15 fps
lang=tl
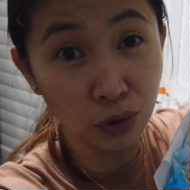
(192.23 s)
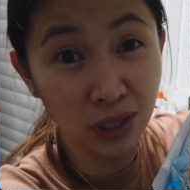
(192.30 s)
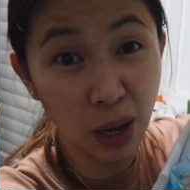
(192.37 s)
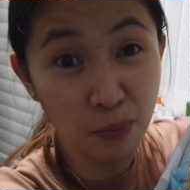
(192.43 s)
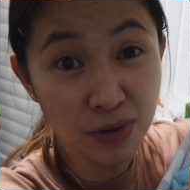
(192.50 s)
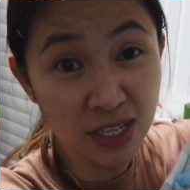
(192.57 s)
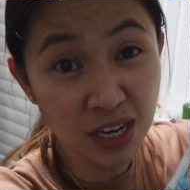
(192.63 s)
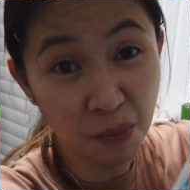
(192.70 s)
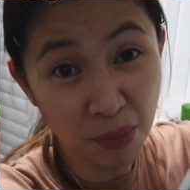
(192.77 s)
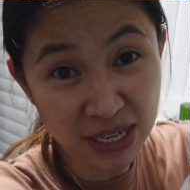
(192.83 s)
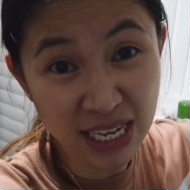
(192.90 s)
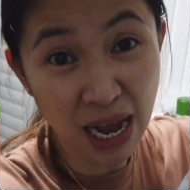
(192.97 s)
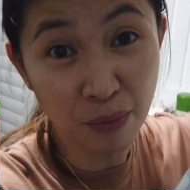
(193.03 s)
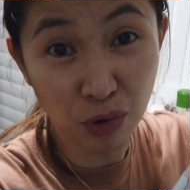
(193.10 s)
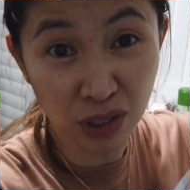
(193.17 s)
ko, tapos
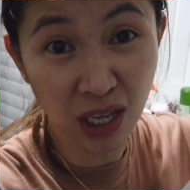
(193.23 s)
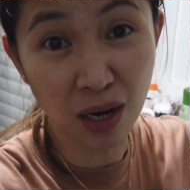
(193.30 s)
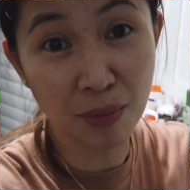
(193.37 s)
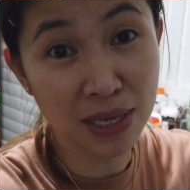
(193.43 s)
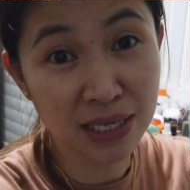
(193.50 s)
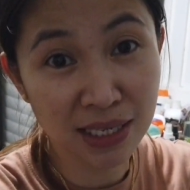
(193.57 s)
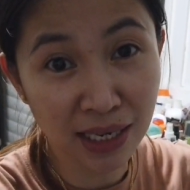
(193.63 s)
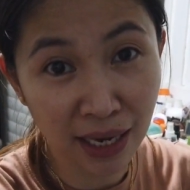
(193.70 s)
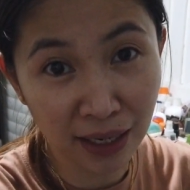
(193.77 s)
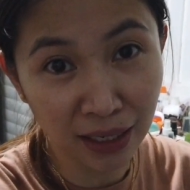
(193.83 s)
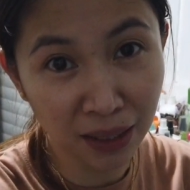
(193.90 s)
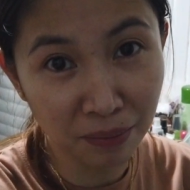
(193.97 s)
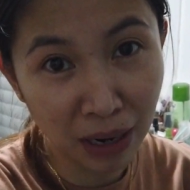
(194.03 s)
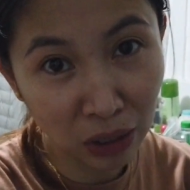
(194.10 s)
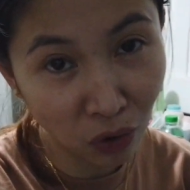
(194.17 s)
nagpasabog na naman si
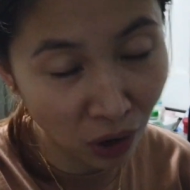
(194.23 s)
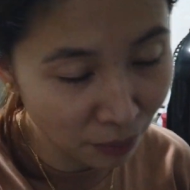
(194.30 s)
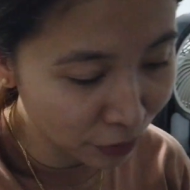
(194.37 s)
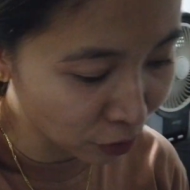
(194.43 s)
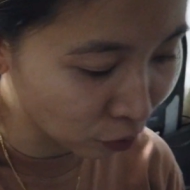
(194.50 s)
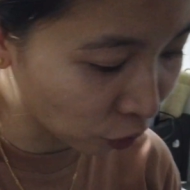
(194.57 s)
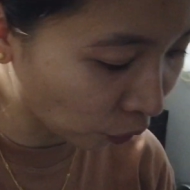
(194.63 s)
Kayle bago kami